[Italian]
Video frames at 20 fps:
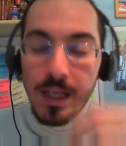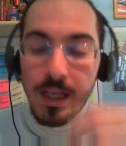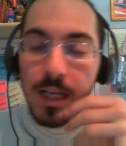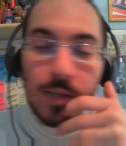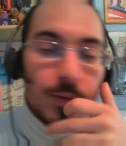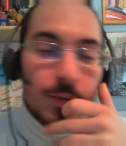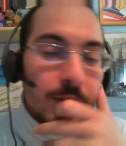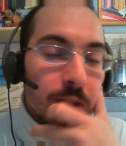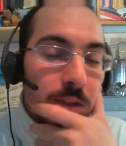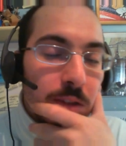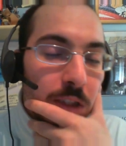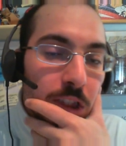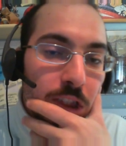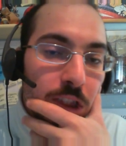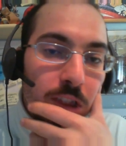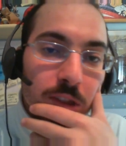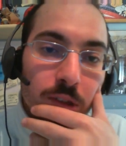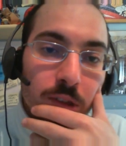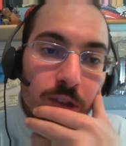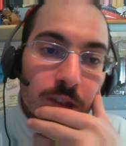e quindi ho
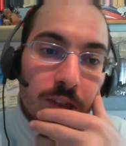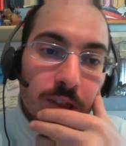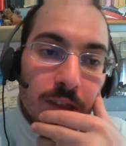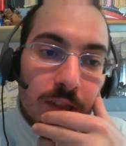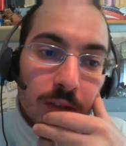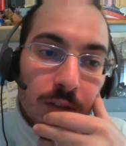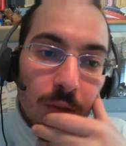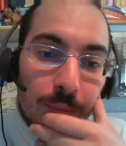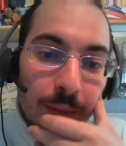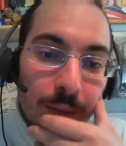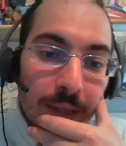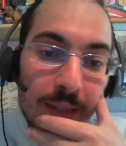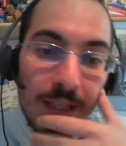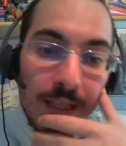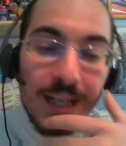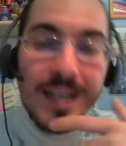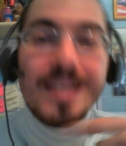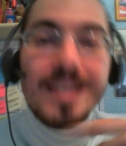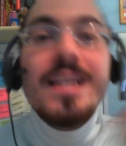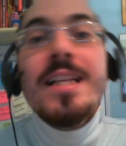deciso di insomma
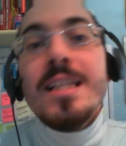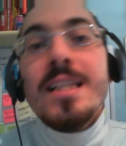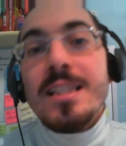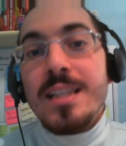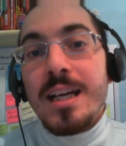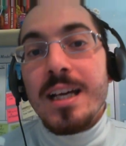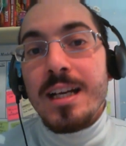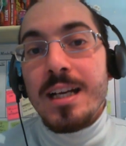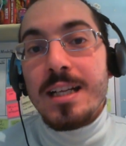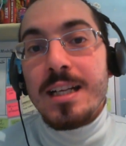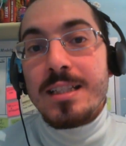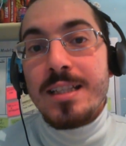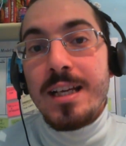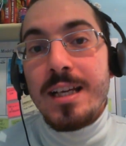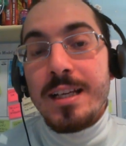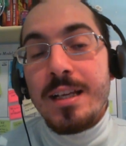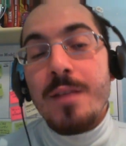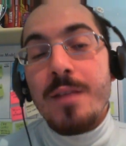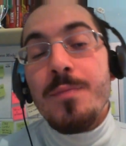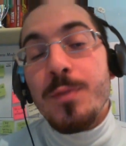riniziare la
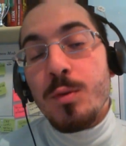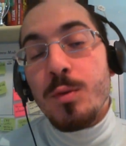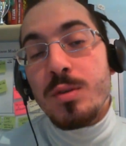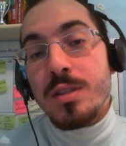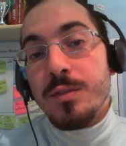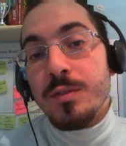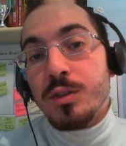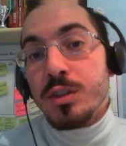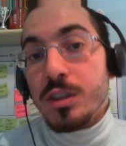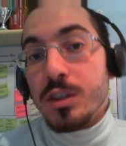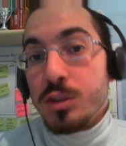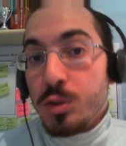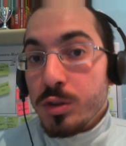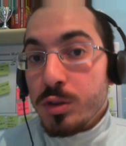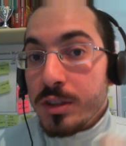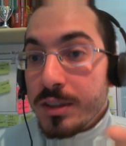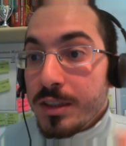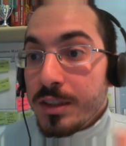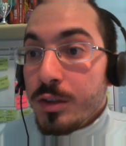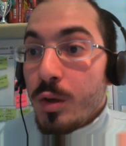serie, questa volta sono
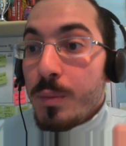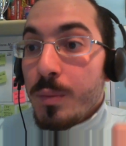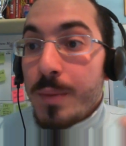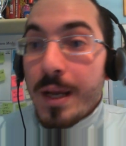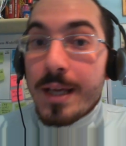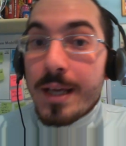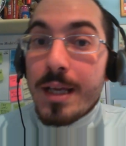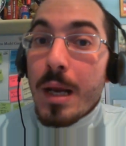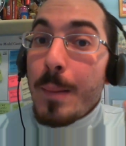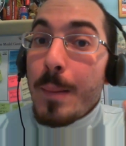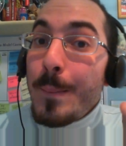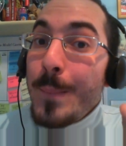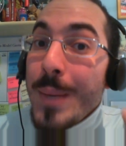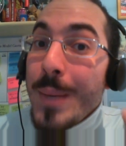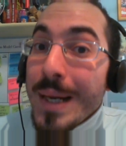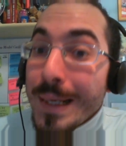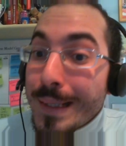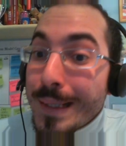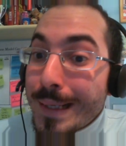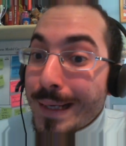in single player
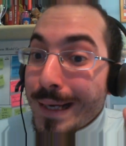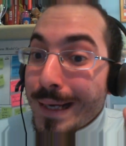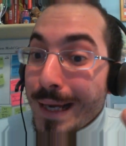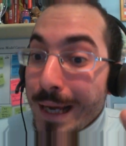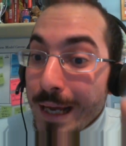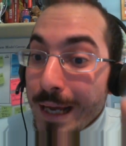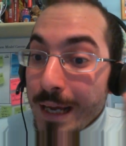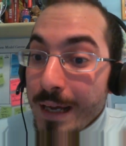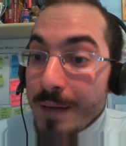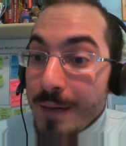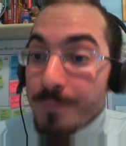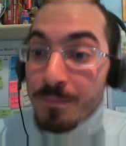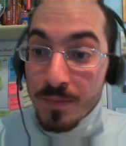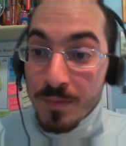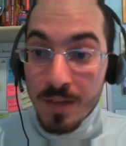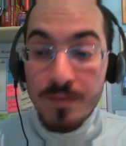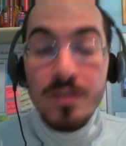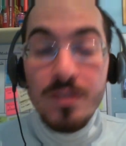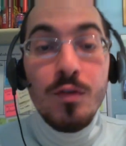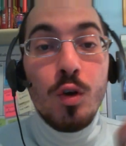perché
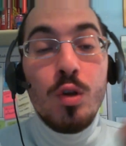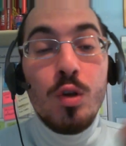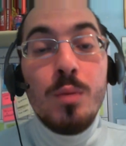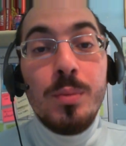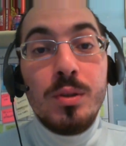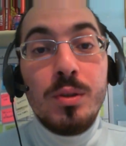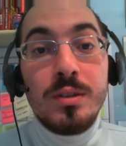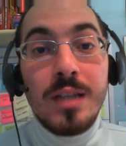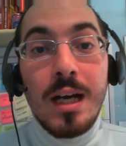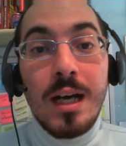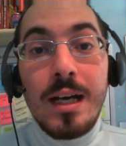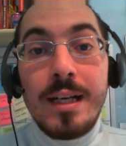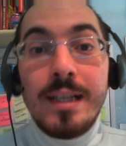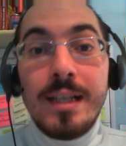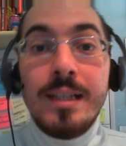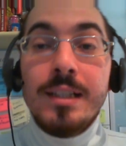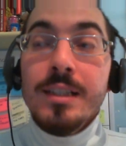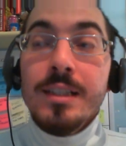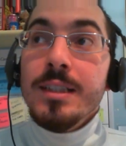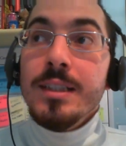vi voglio
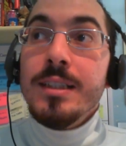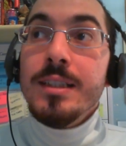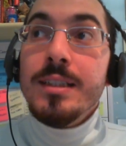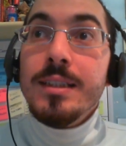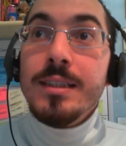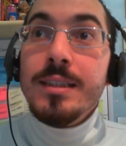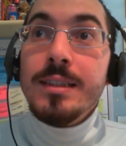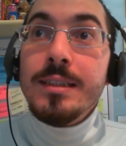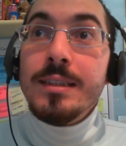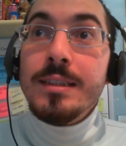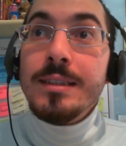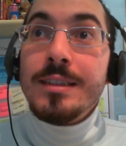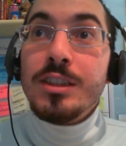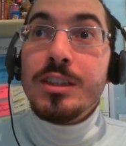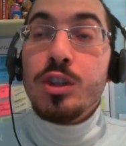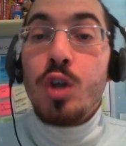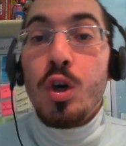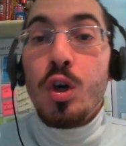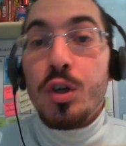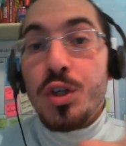portare eh,
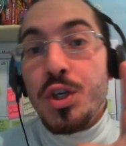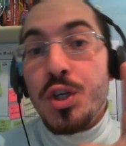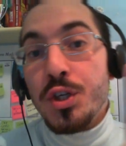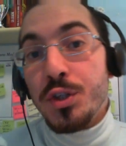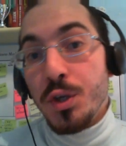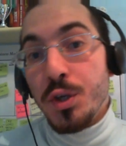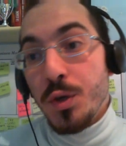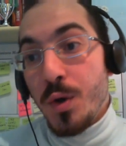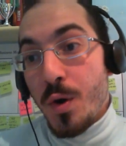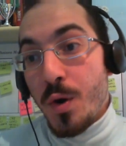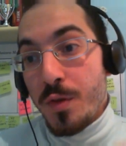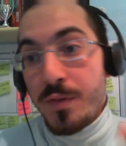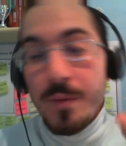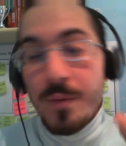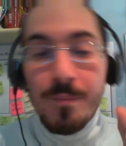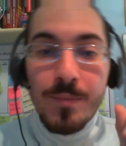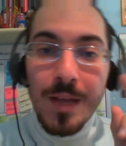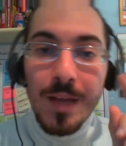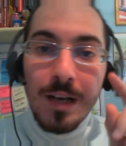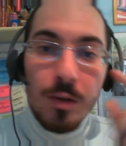Scorched Earth.
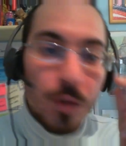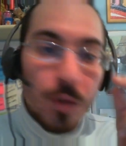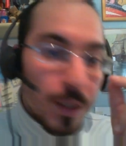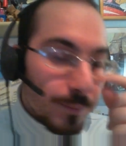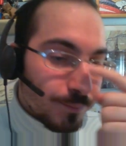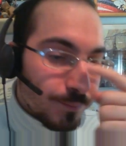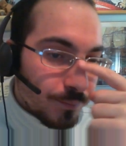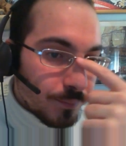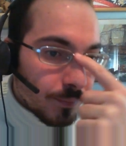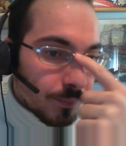Allora